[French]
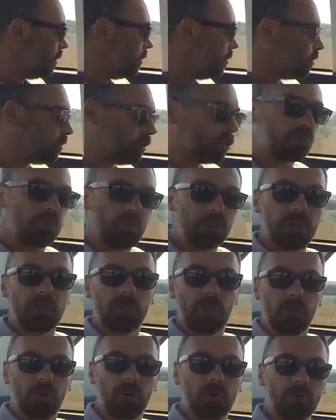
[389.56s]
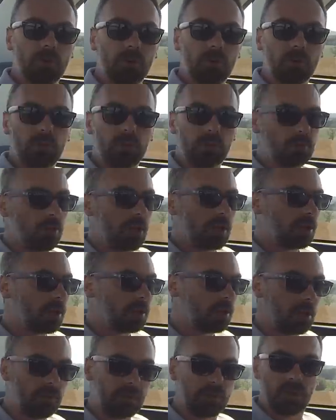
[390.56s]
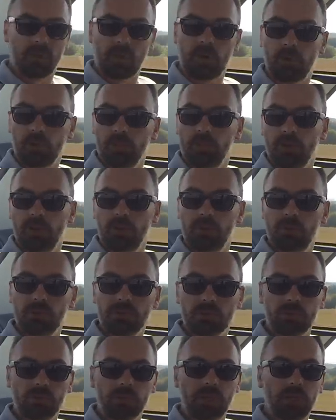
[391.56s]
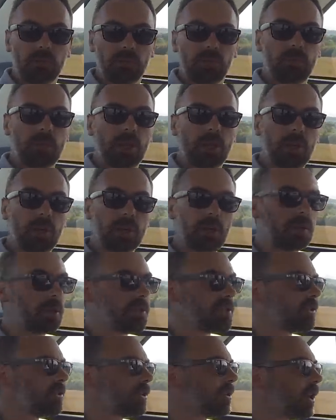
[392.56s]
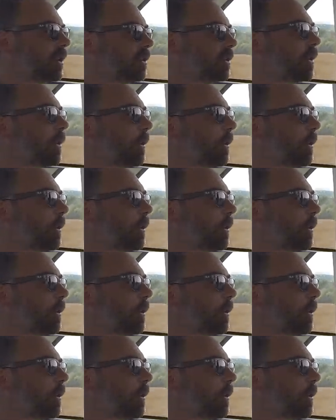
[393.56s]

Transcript: Donc franchement, il y a vraiment, euh, ouais, il y vraiment une bonne ambiance. On est, on est bien à l'arrière de la 504.